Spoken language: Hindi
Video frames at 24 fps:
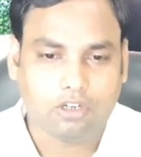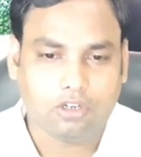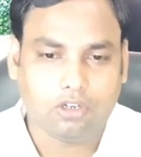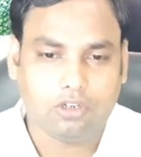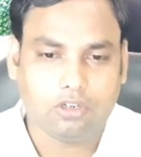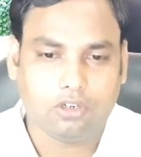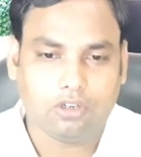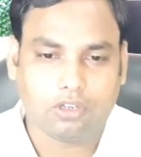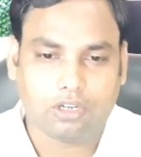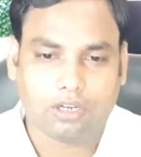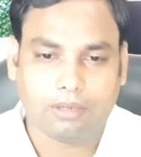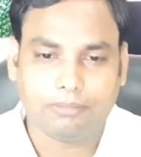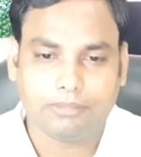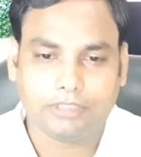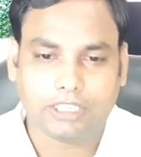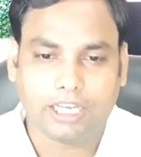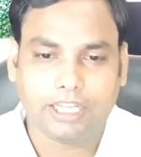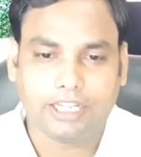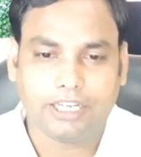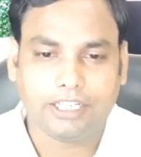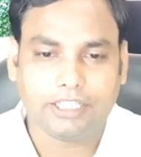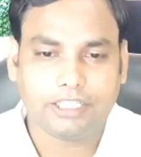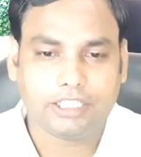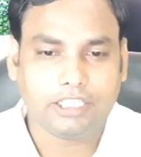और हम
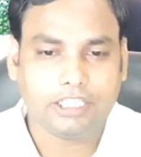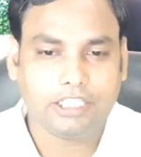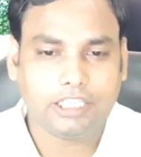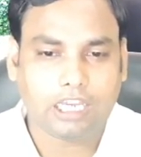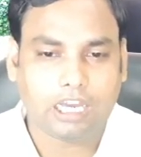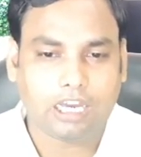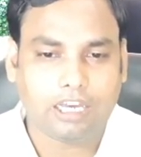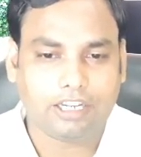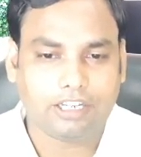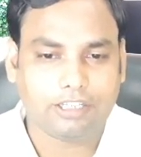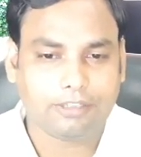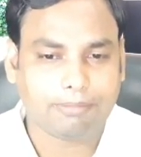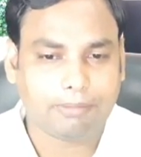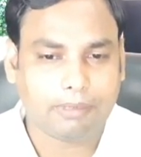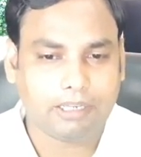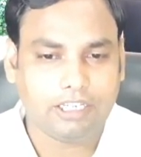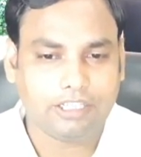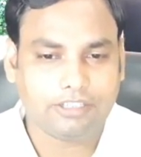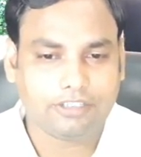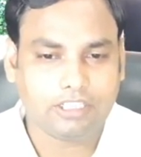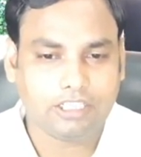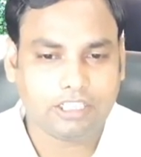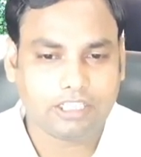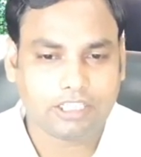चाह रहे हैं कि आर एस
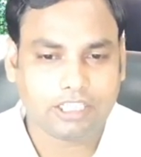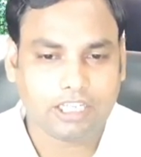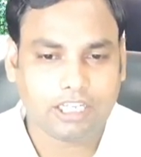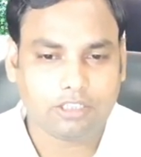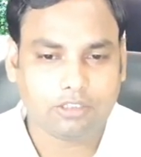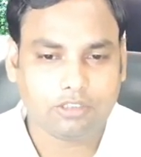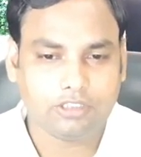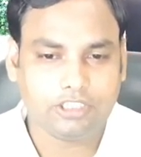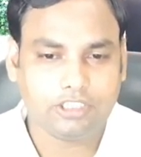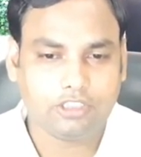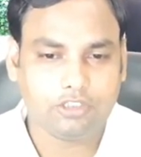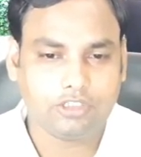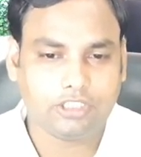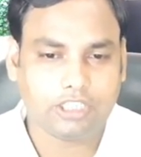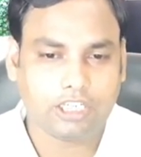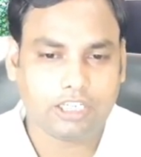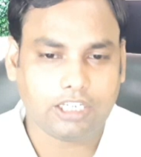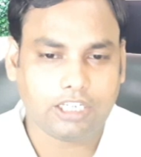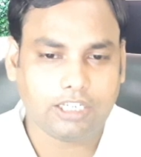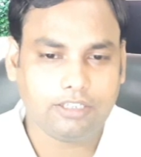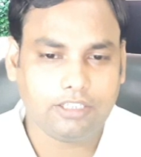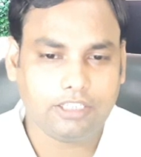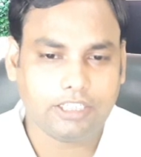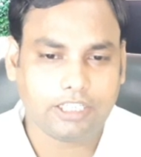पहले से लिख के आए तो ये जो
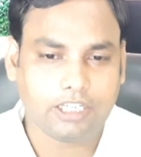जर्नल